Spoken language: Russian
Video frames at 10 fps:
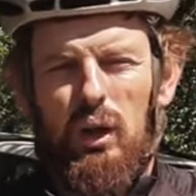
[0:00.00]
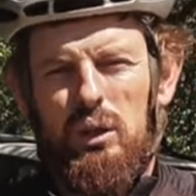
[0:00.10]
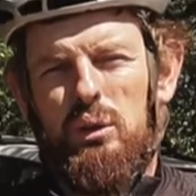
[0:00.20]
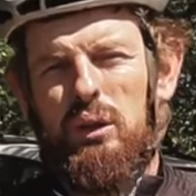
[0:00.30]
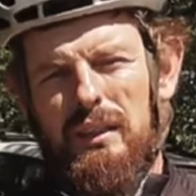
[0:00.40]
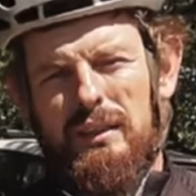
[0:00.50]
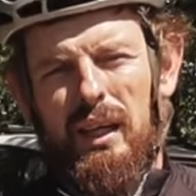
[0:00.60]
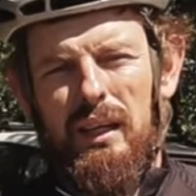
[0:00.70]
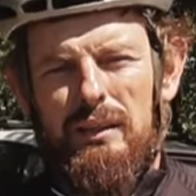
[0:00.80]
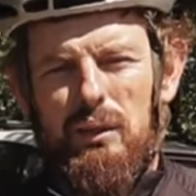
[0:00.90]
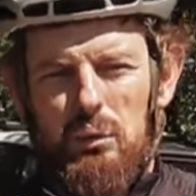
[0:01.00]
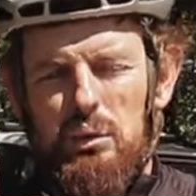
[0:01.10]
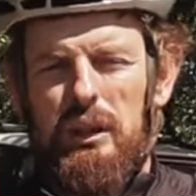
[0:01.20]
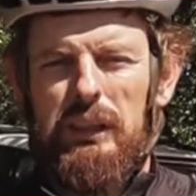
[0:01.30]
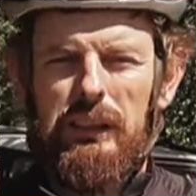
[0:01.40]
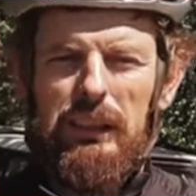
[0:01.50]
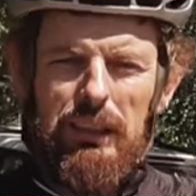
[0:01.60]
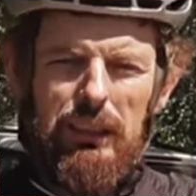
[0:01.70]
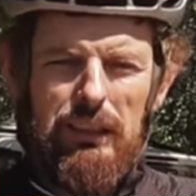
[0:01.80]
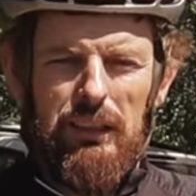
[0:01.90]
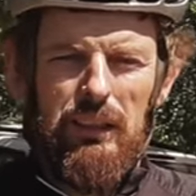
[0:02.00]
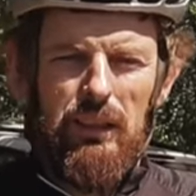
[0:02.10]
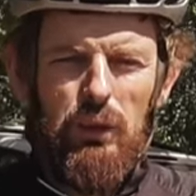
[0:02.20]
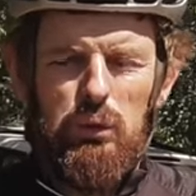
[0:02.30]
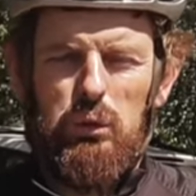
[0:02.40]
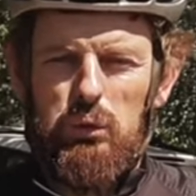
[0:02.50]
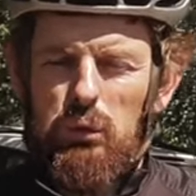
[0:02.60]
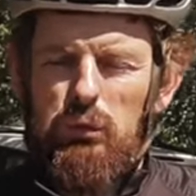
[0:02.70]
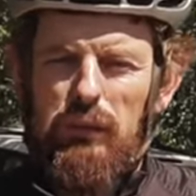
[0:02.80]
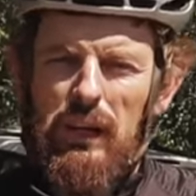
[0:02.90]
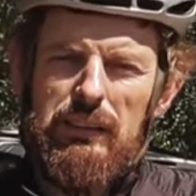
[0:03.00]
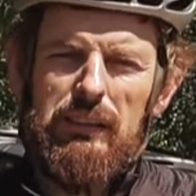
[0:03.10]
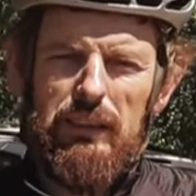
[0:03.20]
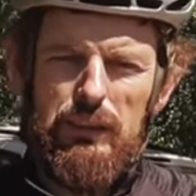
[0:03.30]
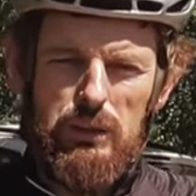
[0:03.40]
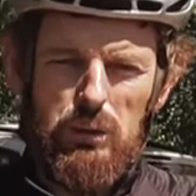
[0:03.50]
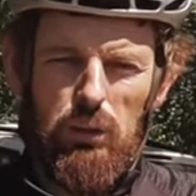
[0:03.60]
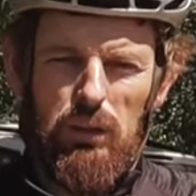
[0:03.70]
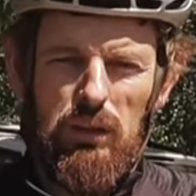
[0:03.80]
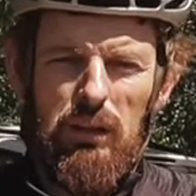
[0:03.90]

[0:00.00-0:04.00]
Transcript: Что касается уже элиты, то тут факт налицо.